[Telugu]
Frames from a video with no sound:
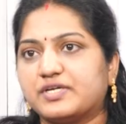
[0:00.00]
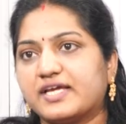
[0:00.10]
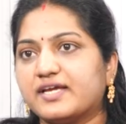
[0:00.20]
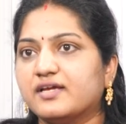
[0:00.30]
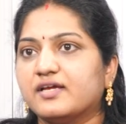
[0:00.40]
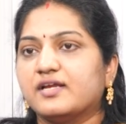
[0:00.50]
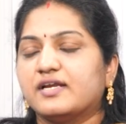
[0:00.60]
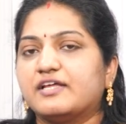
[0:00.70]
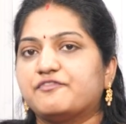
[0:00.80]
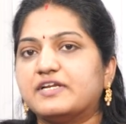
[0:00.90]
ఉంటే
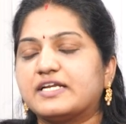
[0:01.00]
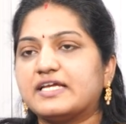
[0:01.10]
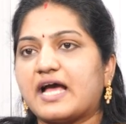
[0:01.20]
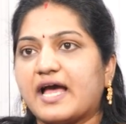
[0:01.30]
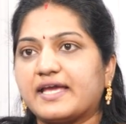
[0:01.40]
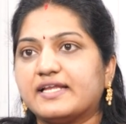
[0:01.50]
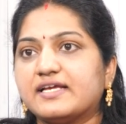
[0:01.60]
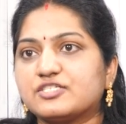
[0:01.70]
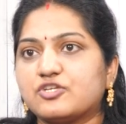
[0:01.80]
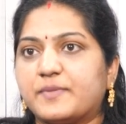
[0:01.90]
డెఫినెట్లీ ఆ
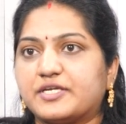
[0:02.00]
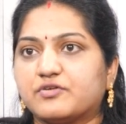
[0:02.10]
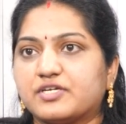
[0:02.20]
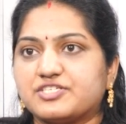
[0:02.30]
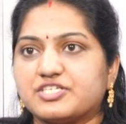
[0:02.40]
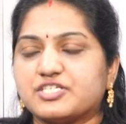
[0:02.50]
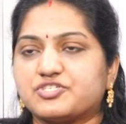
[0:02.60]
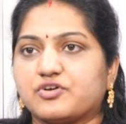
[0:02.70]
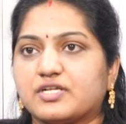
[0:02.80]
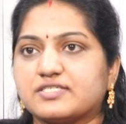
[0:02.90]
ఏరియాస్లో పెట్టుకుంటే చిన్న
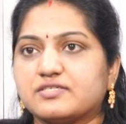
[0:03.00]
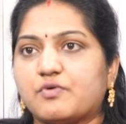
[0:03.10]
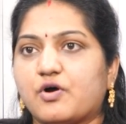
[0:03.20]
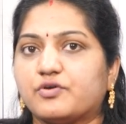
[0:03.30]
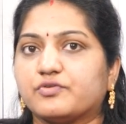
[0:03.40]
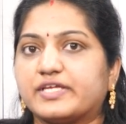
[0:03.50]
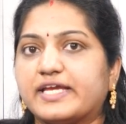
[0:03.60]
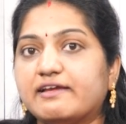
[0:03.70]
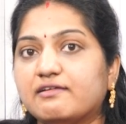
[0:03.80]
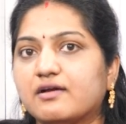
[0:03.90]
స్టాల్స్ బాగుంటుంది
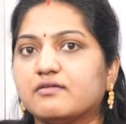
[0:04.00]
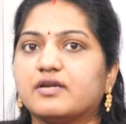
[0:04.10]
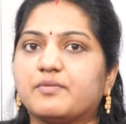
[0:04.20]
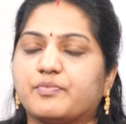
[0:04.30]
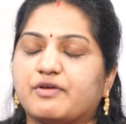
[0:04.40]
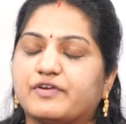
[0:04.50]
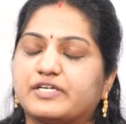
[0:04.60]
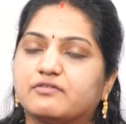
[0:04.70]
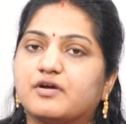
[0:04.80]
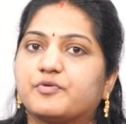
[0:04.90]
ఇంకా కూడా
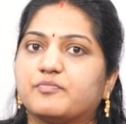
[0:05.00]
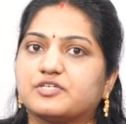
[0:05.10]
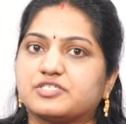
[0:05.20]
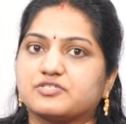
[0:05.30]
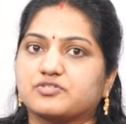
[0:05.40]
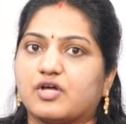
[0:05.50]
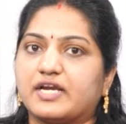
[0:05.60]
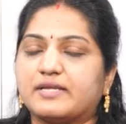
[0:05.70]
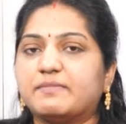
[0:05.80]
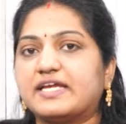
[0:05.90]
ఎఫెక్టివ్గా ప్రమోట్
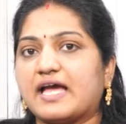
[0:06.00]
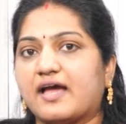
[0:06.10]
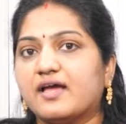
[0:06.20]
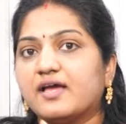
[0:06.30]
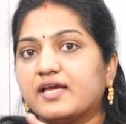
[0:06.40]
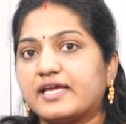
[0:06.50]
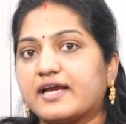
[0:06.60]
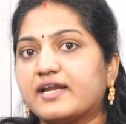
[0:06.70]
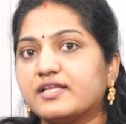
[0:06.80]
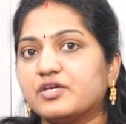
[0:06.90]
చేసుకోవాలంటే మీ గ్యా
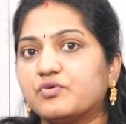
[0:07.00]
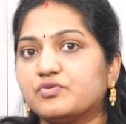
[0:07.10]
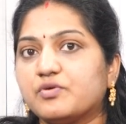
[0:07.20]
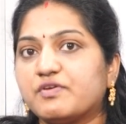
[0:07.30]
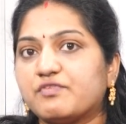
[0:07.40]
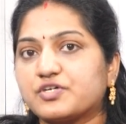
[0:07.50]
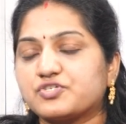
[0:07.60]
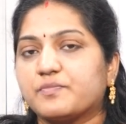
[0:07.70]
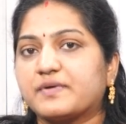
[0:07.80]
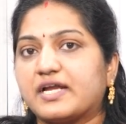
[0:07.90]
ఎక్కడైతే ఉందో మీ
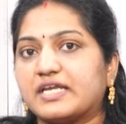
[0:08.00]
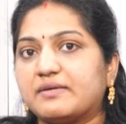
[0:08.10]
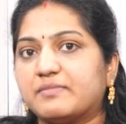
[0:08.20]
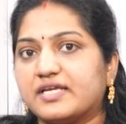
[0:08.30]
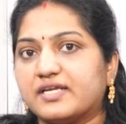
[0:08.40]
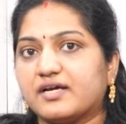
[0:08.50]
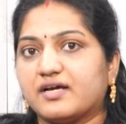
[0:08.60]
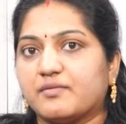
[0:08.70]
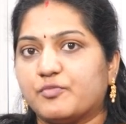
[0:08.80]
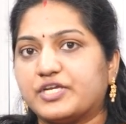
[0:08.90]
వర్క్షాప్ కానీ మీ
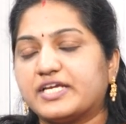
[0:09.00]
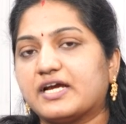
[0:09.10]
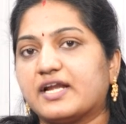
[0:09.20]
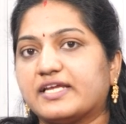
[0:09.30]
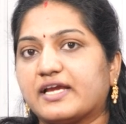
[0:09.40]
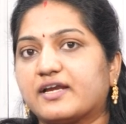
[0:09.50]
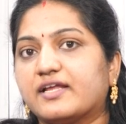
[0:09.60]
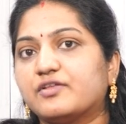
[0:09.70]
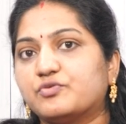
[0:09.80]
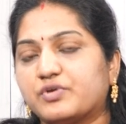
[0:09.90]
బొటిక్ కానీ
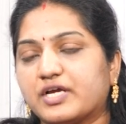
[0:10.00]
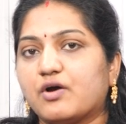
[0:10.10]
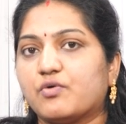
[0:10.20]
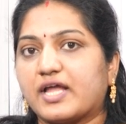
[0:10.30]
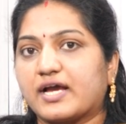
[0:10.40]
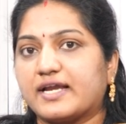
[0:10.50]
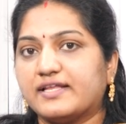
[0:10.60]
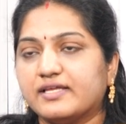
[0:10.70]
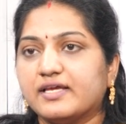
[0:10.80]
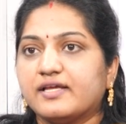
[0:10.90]
ఎక్కడైనా దూరంగా ఉన్నా
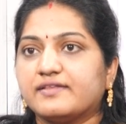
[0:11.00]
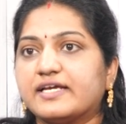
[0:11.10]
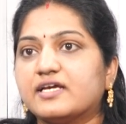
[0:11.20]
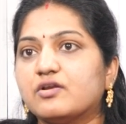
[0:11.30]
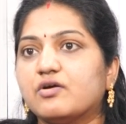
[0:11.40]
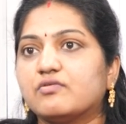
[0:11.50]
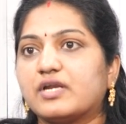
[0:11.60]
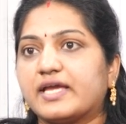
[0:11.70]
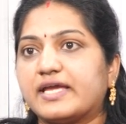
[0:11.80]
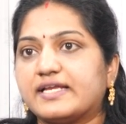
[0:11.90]
కానీ దగ్గరలో
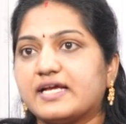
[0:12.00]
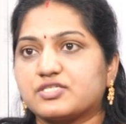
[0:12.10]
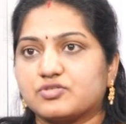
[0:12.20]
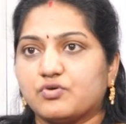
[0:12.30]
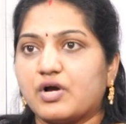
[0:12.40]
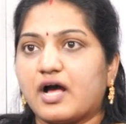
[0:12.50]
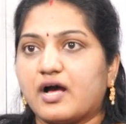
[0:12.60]
ఉన్న ఏరియాస్లో